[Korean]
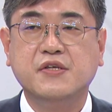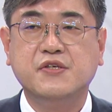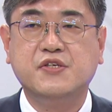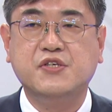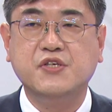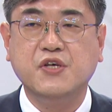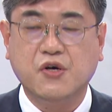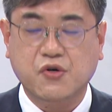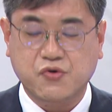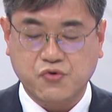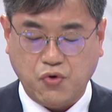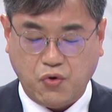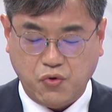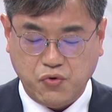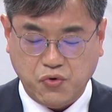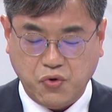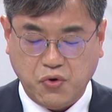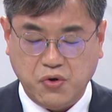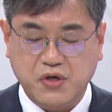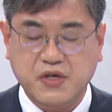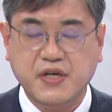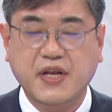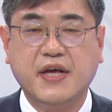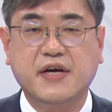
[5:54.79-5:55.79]
지역
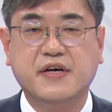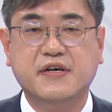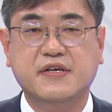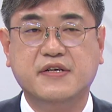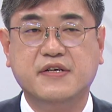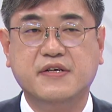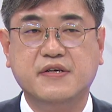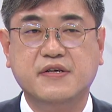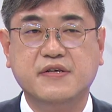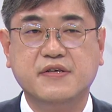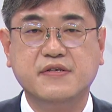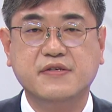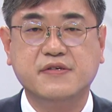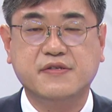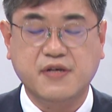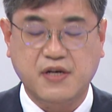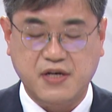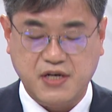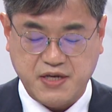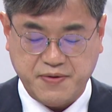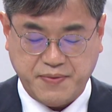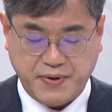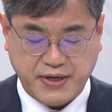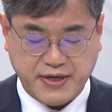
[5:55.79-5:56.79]
공공은행을
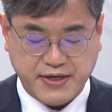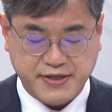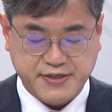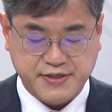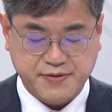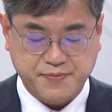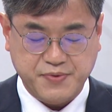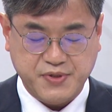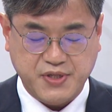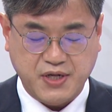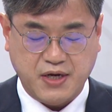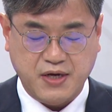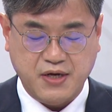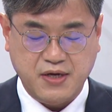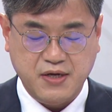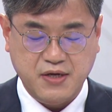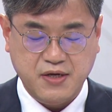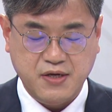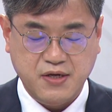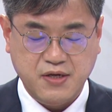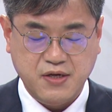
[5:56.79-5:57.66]
설립하겠습니다.